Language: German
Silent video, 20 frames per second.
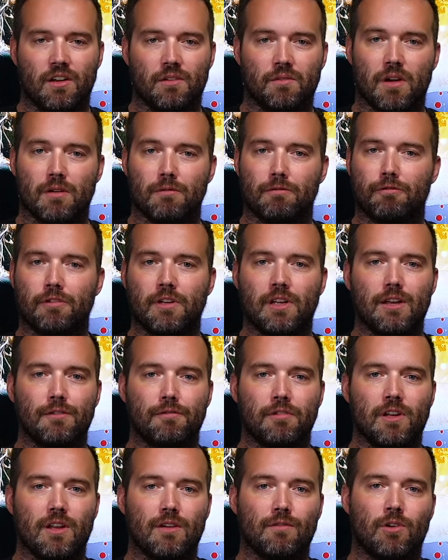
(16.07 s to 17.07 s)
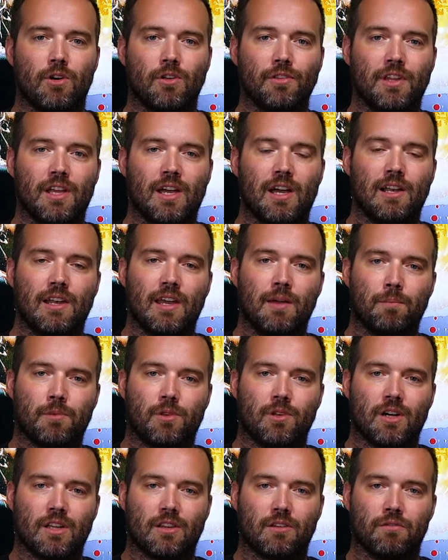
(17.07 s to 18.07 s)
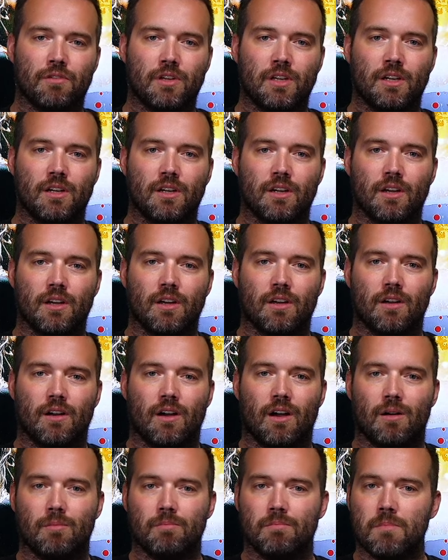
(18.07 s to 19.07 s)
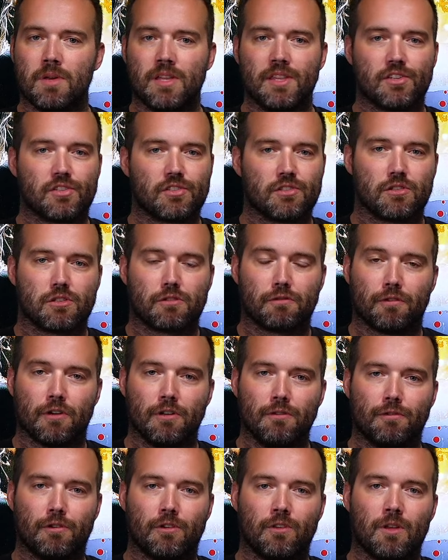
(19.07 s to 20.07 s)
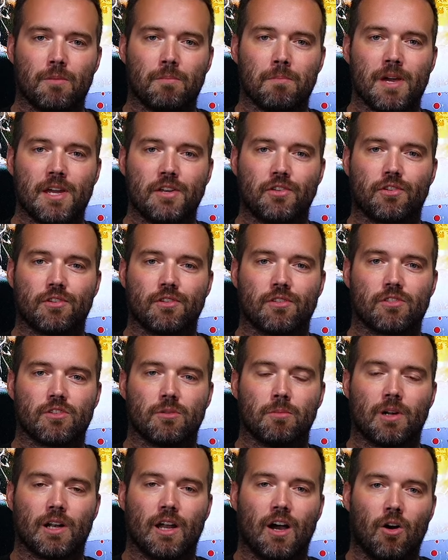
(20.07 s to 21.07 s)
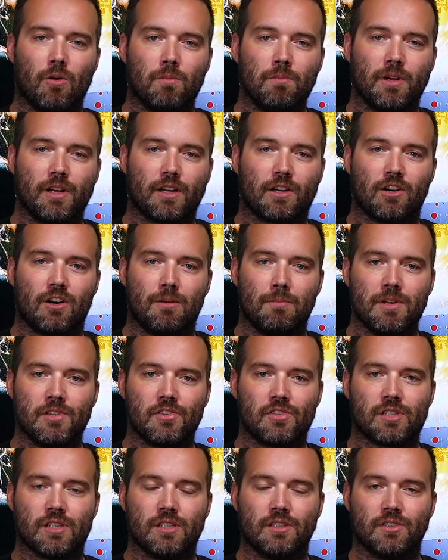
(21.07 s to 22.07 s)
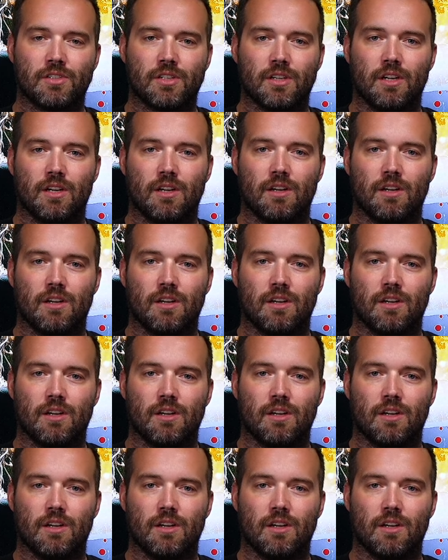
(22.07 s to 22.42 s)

Wir haben viele, viele Wunder erlebt dort, wie äh, mindestens 500 Menschen zum Glauben gekommen sind.